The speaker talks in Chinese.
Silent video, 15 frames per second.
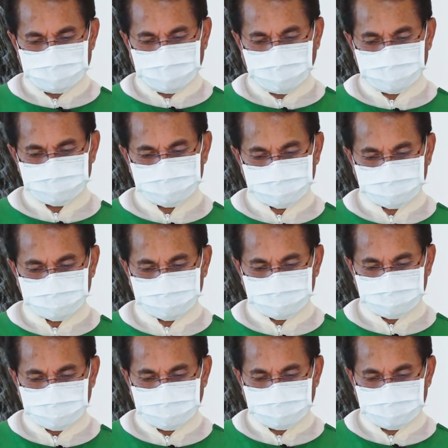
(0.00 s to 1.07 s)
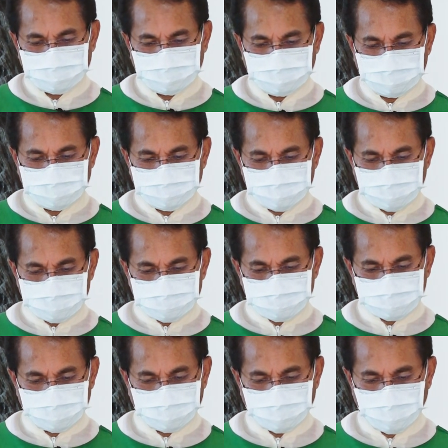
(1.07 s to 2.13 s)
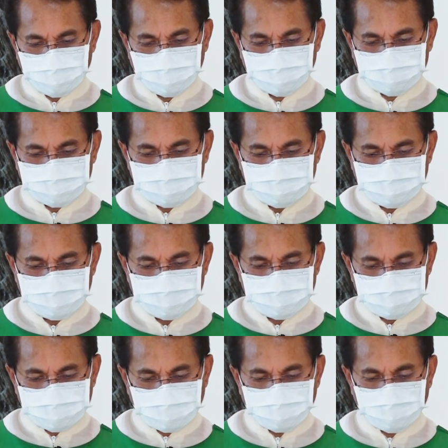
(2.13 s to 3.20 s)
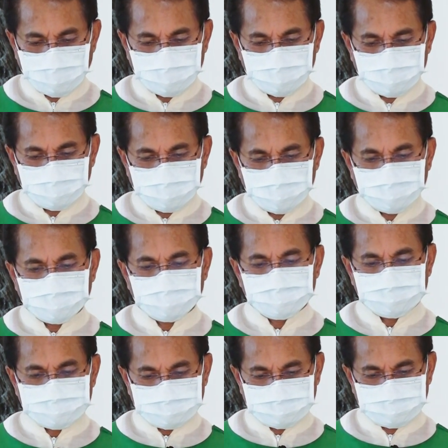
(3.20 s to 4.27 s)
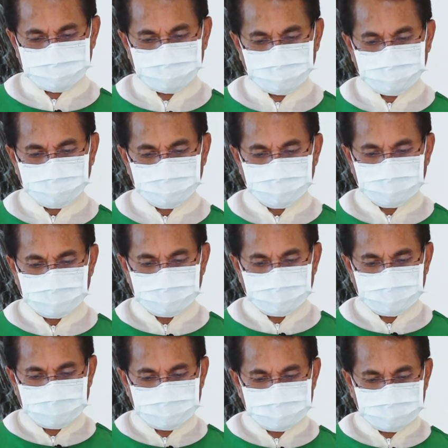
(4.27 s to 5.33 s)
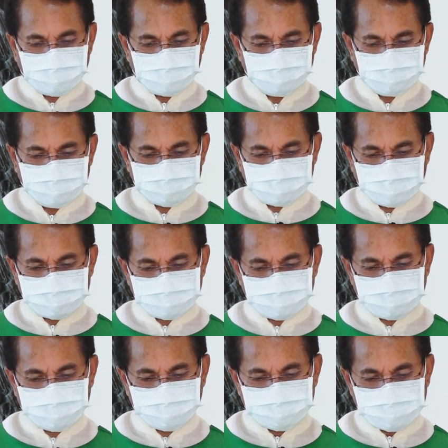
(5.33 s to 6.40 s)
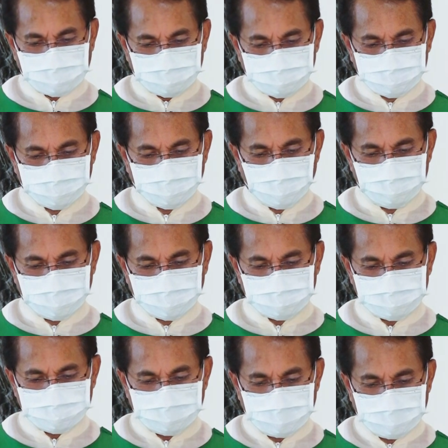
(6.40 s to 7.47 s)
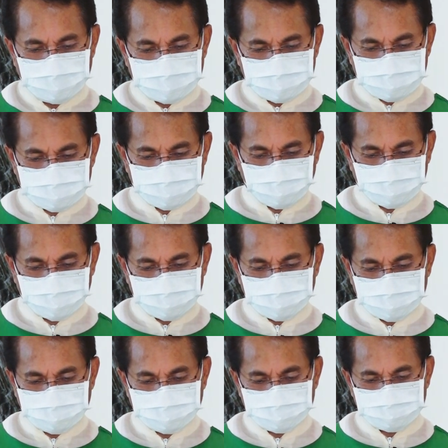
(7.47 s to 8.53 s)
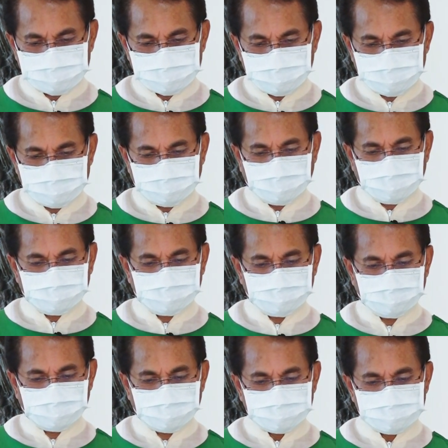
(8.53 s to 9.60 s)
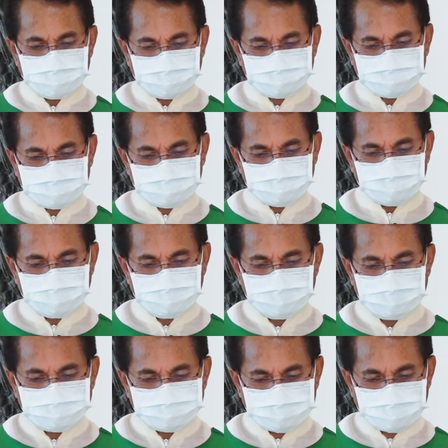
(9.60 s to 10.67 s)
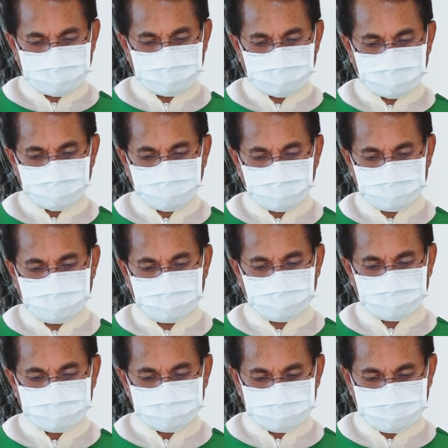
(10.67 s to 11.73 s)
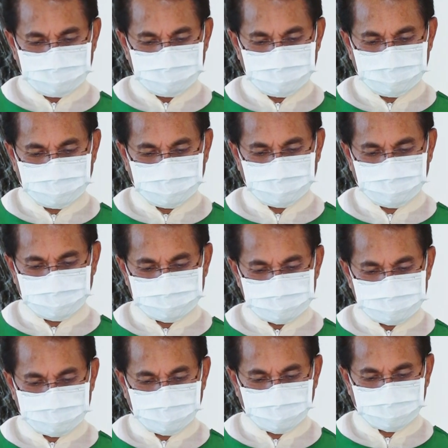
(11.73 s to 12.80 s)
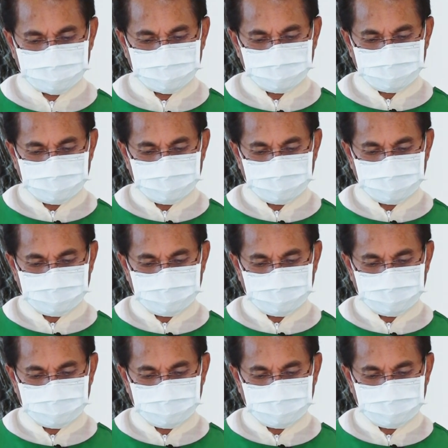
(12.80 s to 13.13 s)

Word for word: 天主，你救赎了我们，收我们为子女，求你仁慈地照顾我们，使我们因信仰你的圣子，真能获得心灵的自由，